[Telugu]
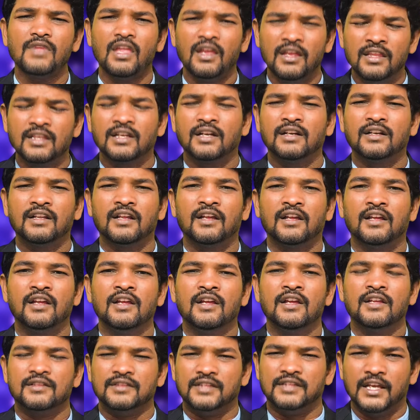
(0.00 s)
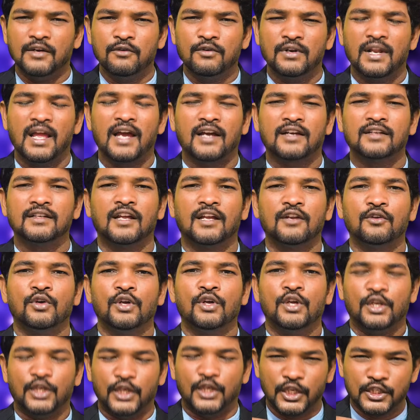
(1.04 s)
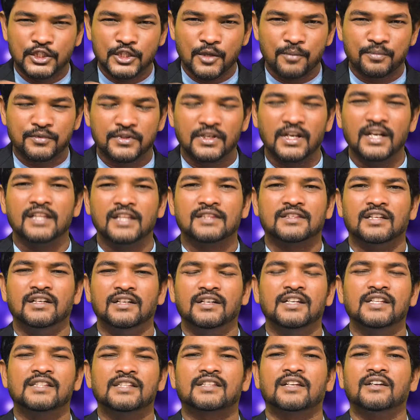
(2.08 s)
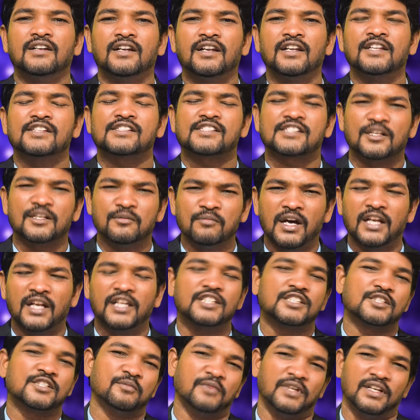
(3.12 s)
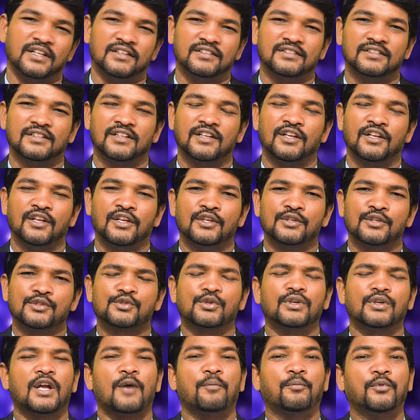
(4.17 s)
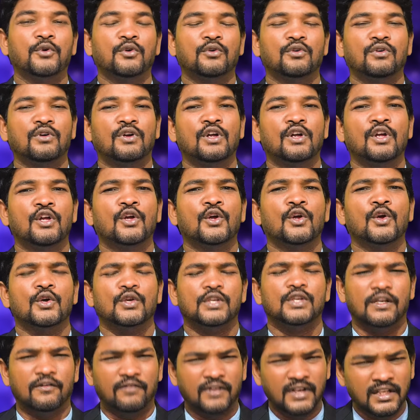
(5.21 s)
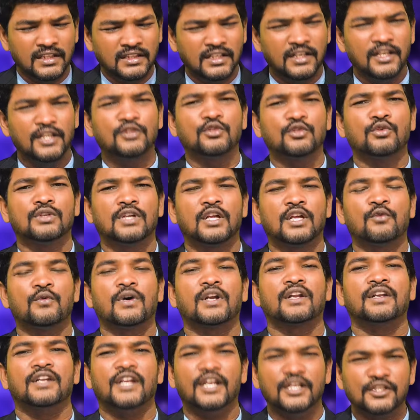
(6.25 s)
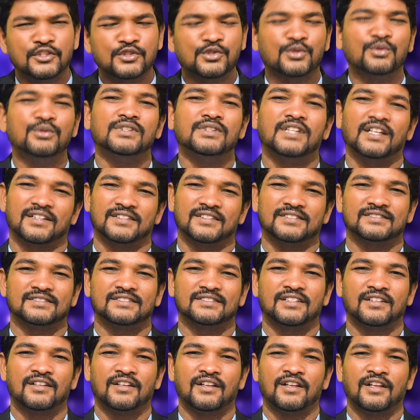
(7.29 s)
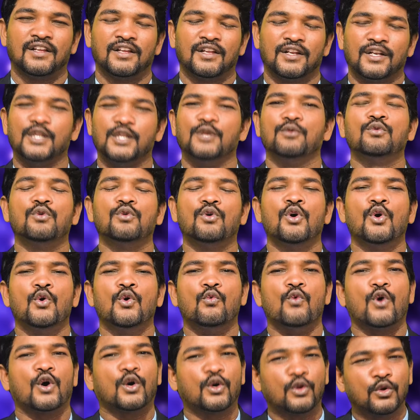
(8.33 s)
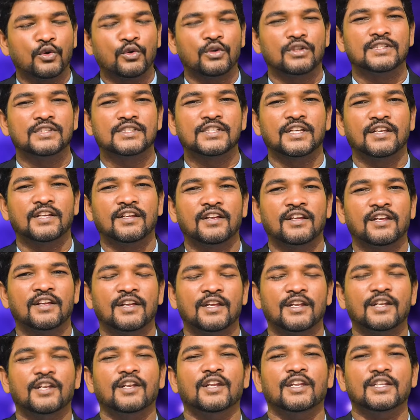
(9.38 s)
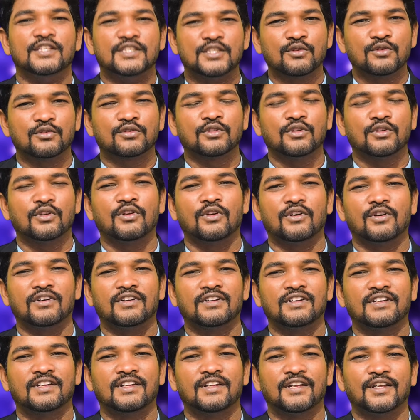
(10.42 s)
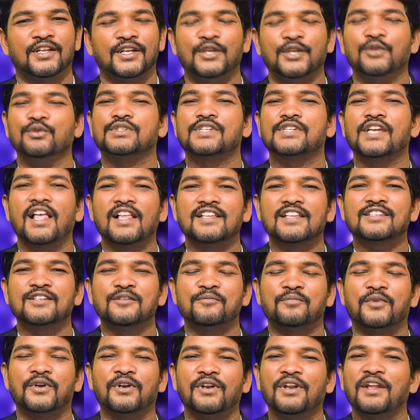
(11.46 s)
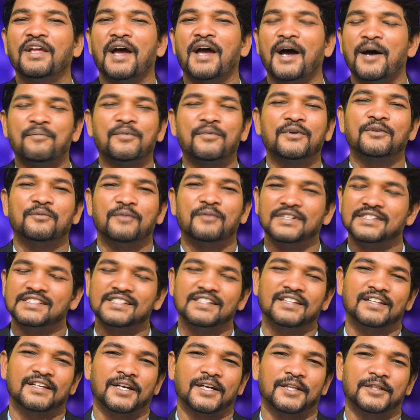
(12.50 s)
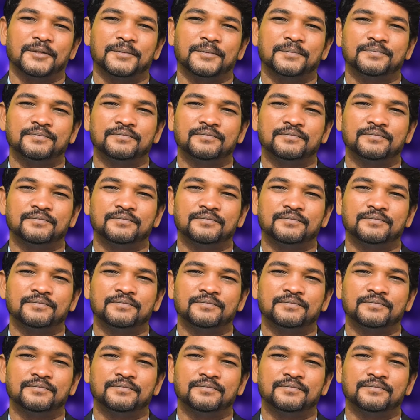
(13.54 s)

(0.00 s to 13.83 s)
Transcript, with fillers: ఎందుకంటే దేవుని లేఖనాలు నీకు నీ తల్లిని తండ్రిని సన్మానించమని చూడండి అప్పుడు ఎవరైతే నీతో ఉన్నారో వారు నేర్చుకుంటారు నీవు ఒకరి గురించి నీ జీవితంలో నువ్వు చేయాల్సిన పనులు ఆపడం మంచిది కాదు